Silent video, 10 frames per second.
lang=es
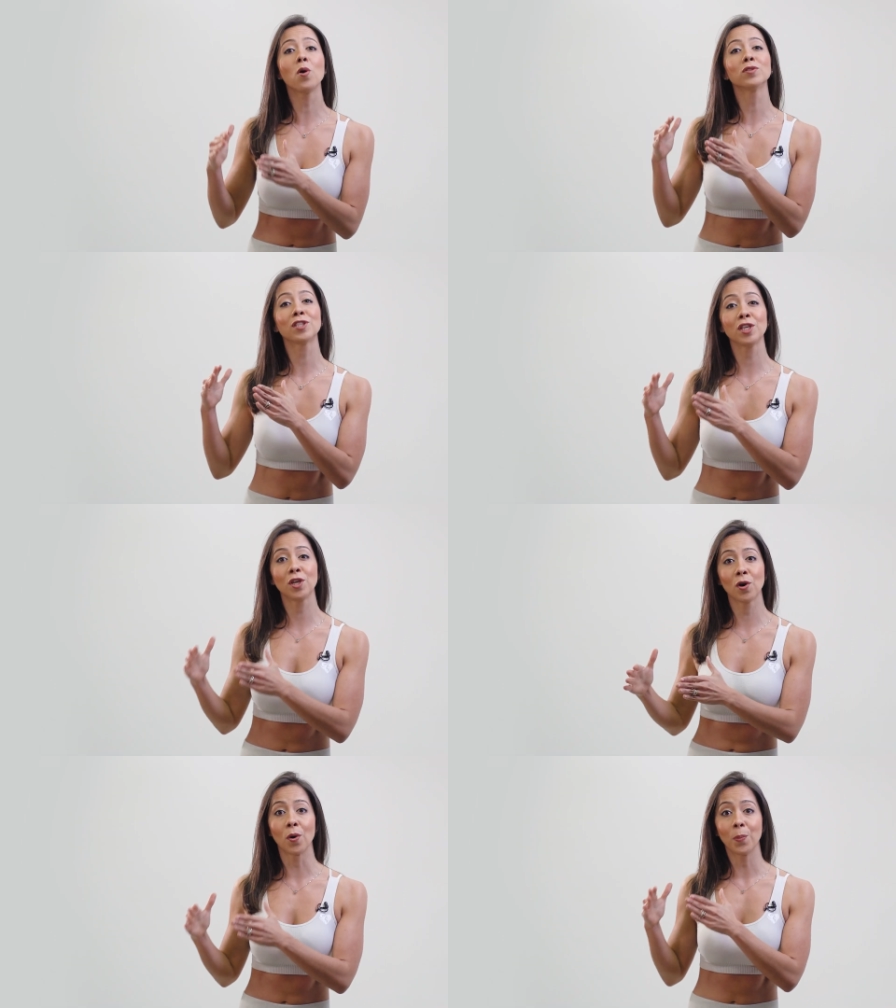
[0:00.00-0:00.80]

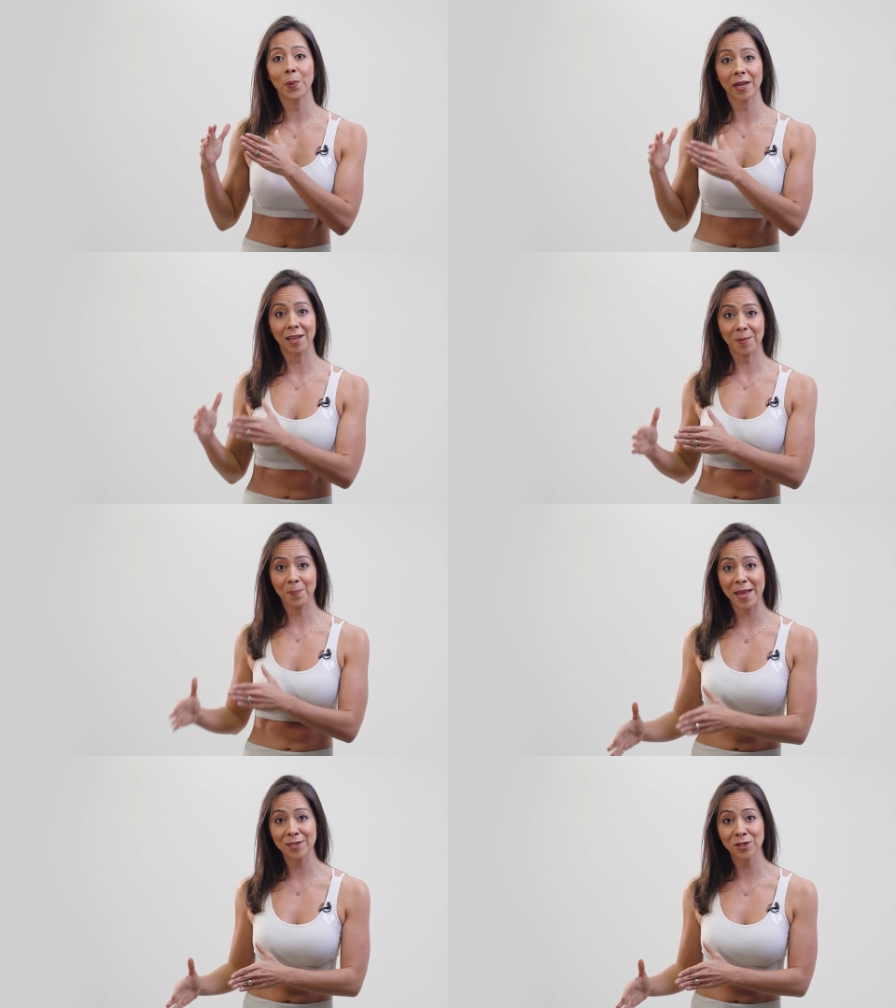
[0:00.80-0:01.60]
consiguió perder
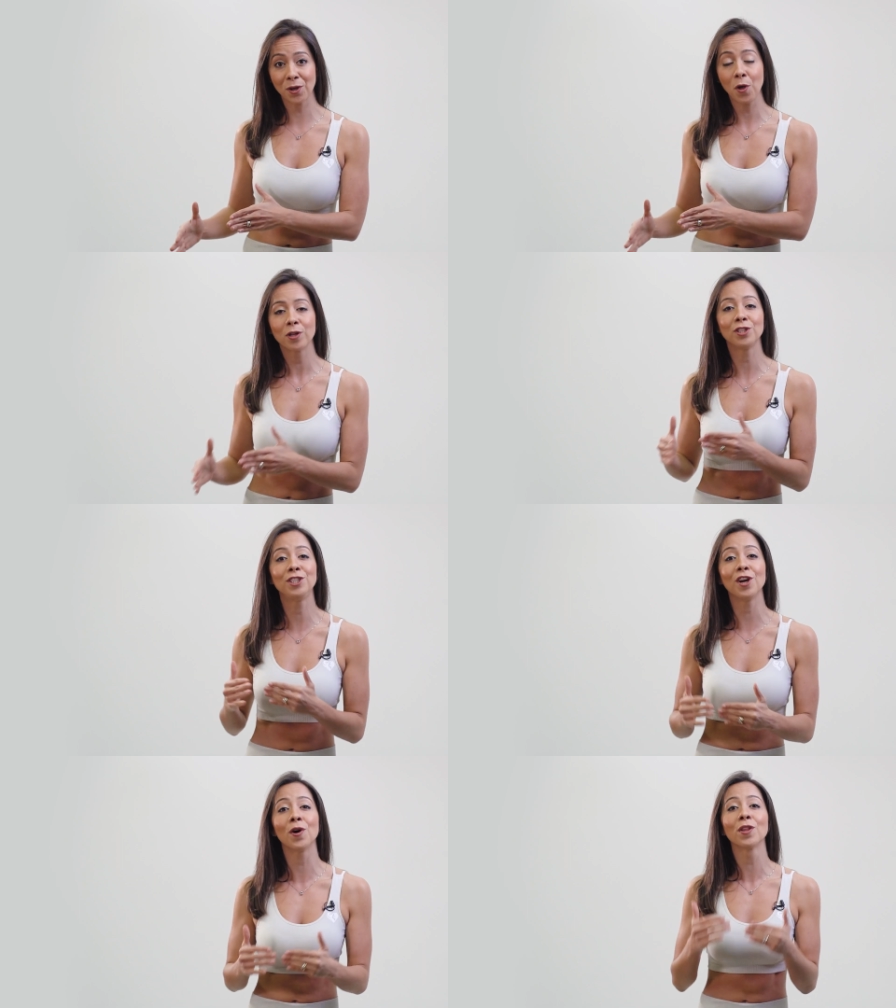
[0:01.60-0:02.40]
peso,
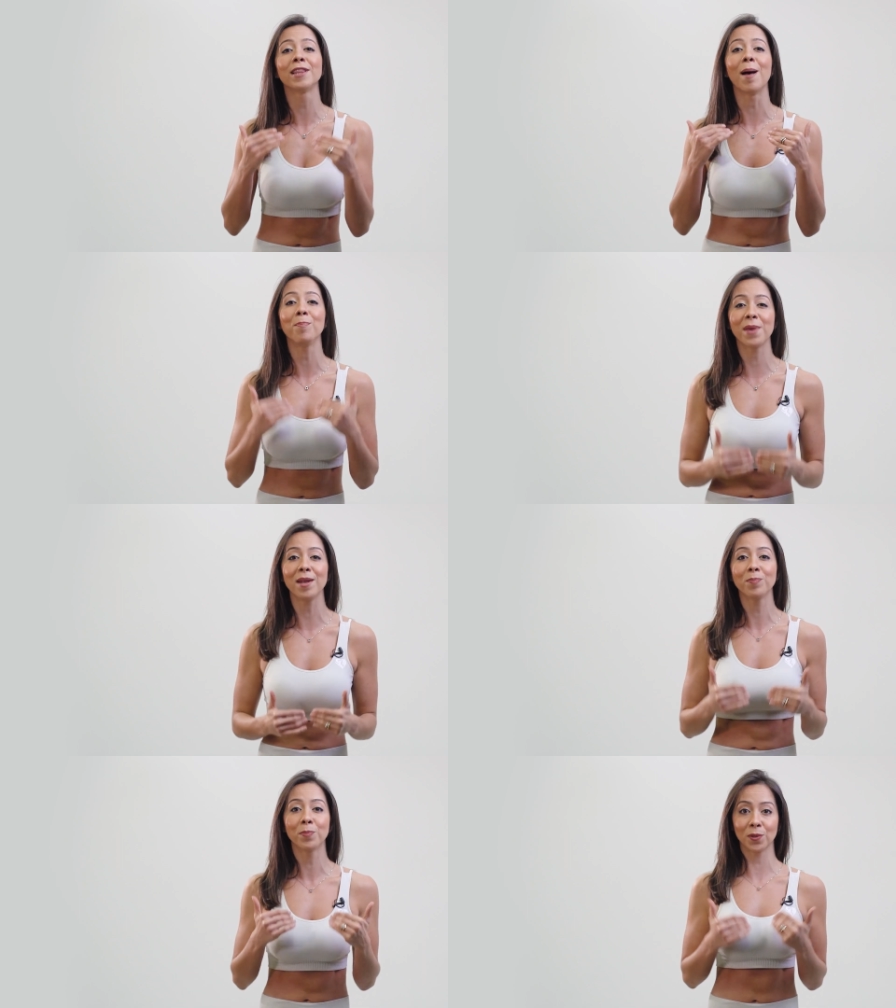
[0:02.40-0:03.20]
yo
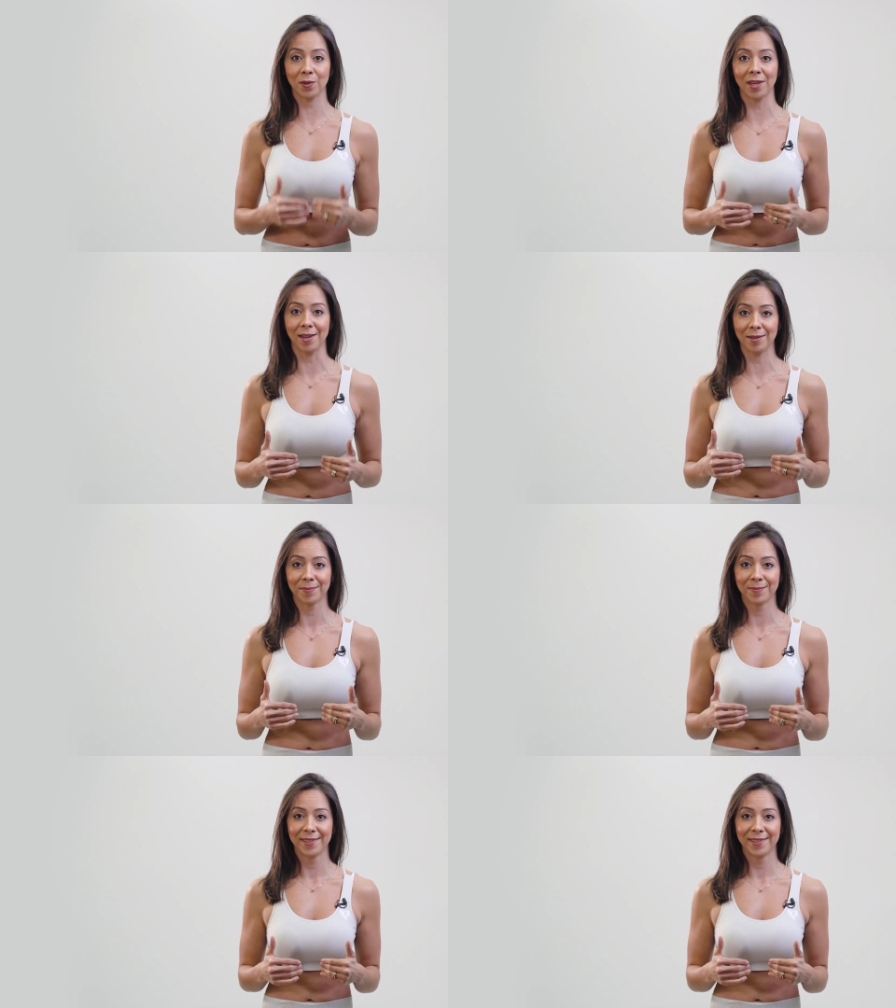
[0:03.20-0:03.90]
también podía.